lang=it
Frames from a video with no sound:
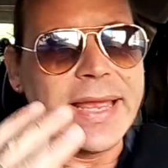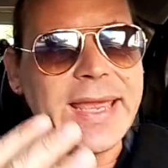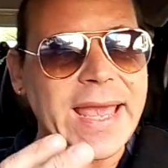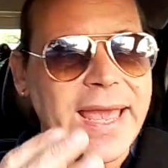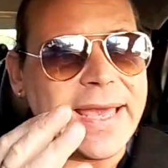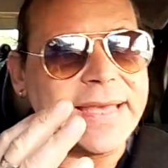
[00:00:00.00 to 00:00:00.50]

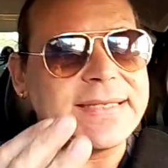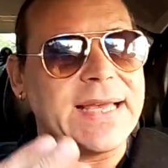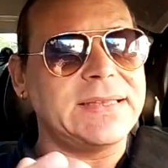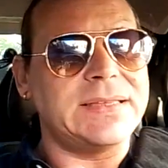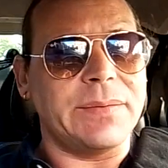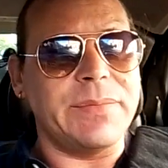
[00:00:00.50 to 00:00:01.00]
che è
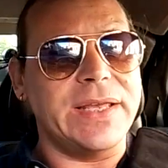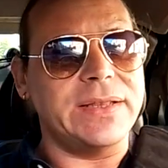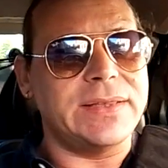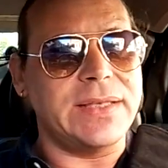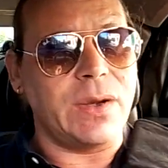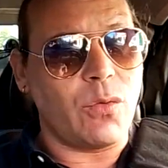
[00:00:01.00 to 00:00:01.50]

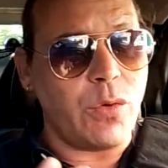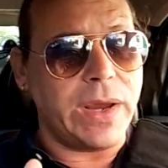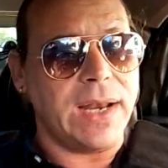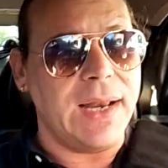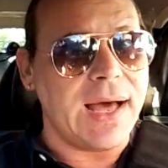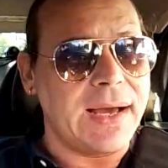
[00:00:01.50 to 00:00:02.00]
esattamente
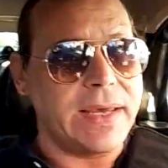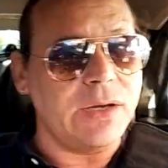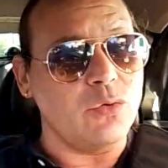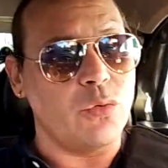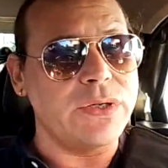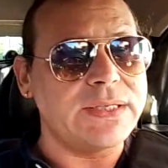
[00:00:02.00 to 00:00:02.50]
quella che
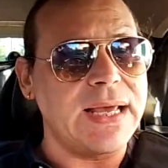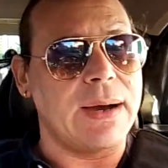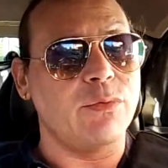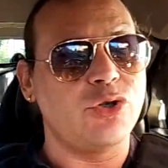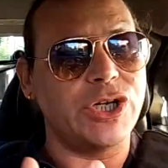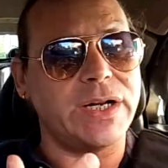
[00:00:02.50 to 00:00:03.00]
noi
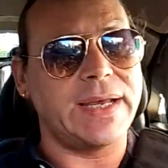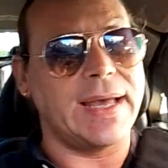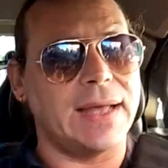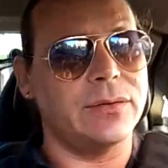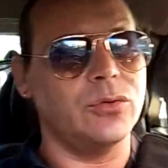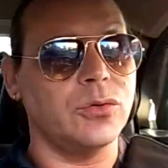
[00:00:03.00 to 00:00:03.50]
stiamo
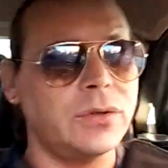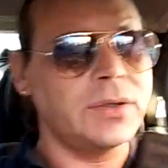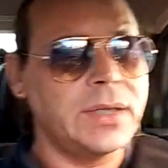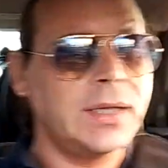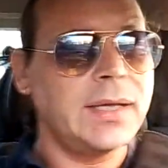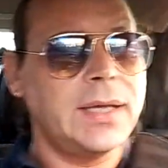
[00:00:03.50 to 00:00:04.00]

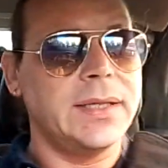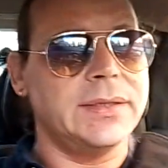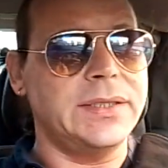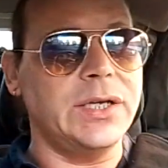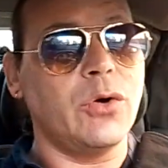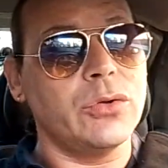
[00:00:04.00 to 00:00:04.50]
cercando
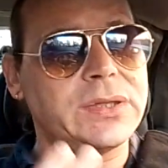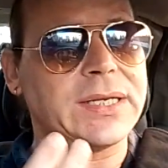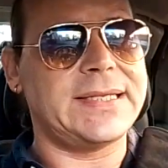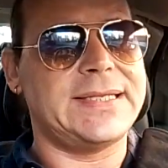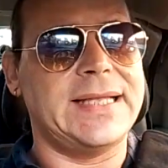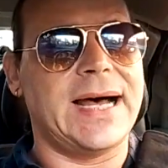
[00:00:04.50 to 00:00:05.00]
di
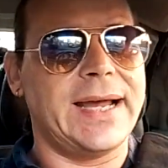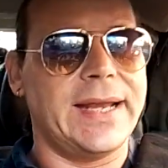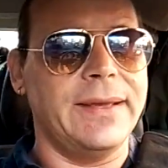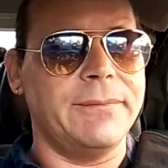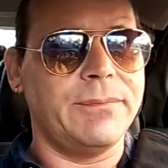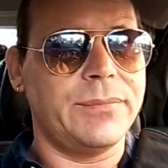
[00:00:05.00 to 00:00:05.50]

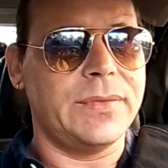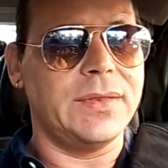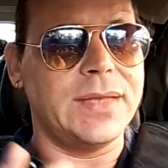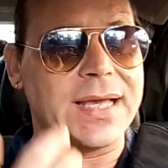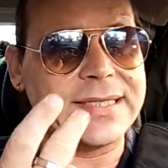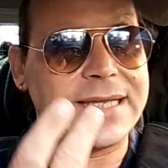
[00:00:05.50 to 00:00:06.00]
contrastare
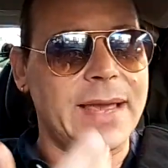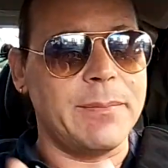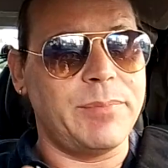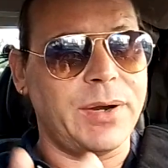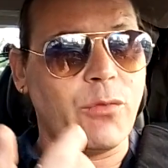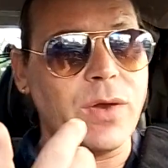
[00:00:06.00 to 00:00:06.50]
da
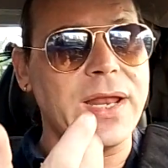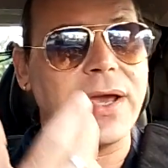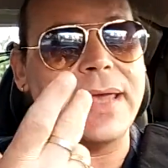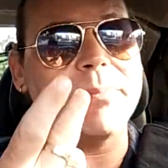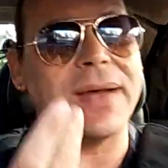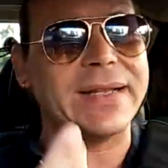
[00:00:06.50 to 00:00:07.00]
sempre, quelle
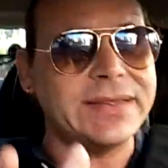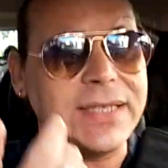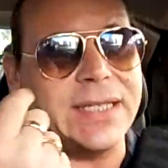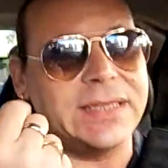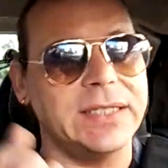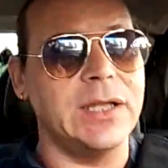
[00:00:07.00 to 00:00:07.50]
che i
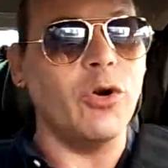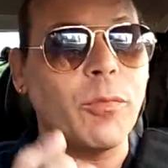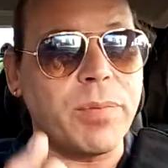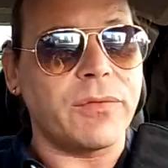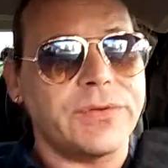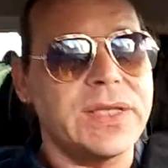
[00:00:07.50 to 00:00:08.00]
partiti
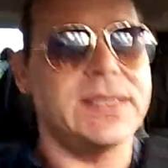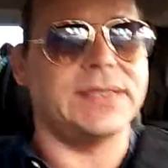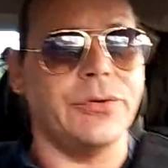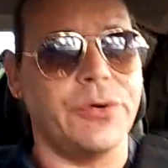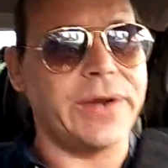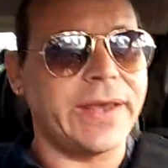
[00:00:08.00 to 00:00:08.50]

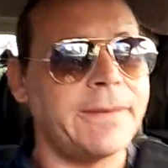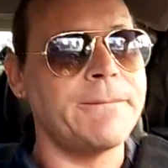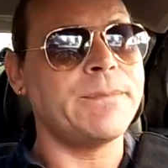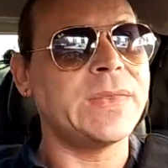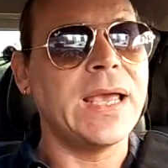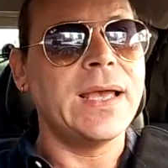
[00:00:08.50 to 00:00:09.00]
dell'opposizione
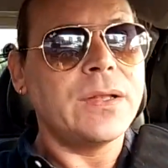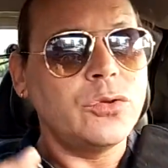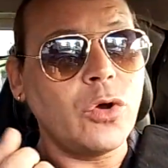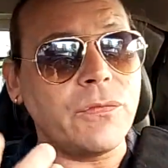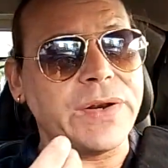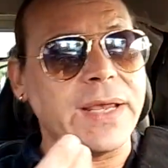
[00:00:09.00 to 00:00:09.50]

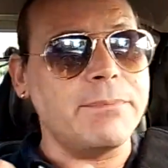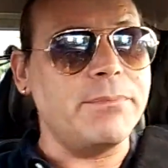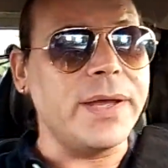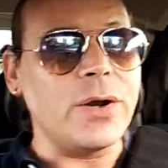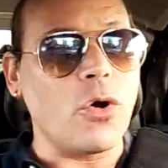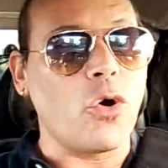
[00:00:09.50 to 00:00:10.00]

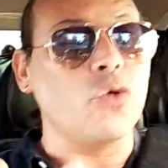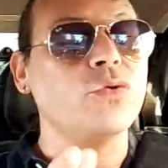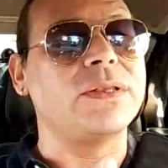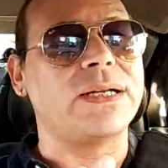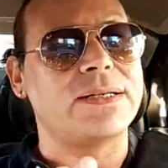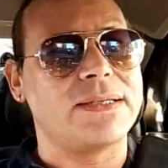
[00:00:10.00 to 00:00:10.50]
dovrebbero
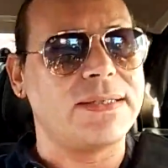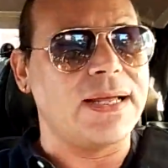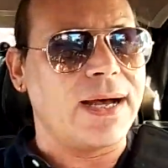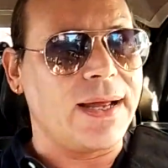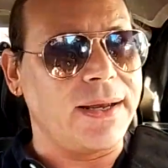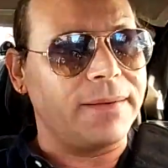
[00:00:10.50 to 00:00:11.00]

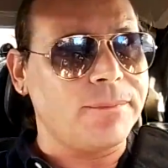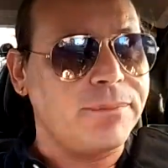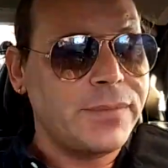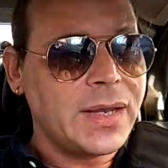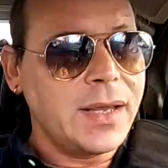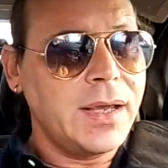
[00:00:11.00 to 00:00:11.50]
contrastare
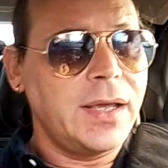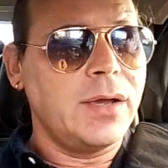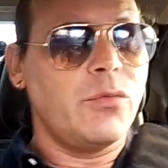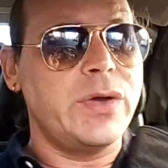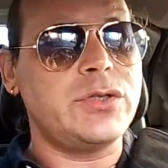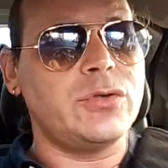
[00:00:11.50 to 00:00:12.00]

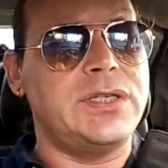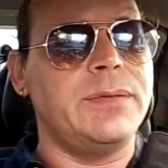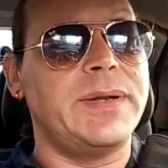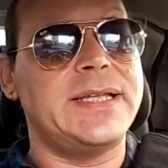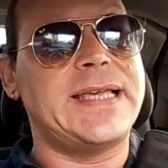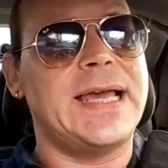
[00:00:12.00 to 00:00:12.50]
questo si
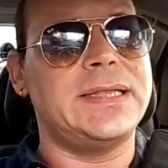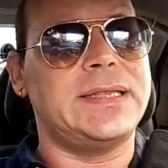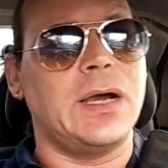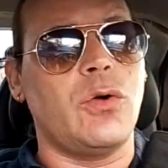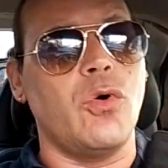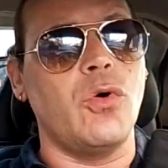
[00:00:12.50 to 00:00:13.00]

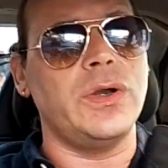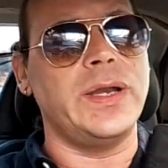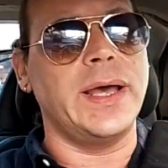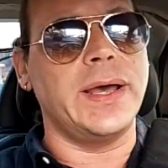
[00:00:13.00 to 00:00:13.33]
presenta con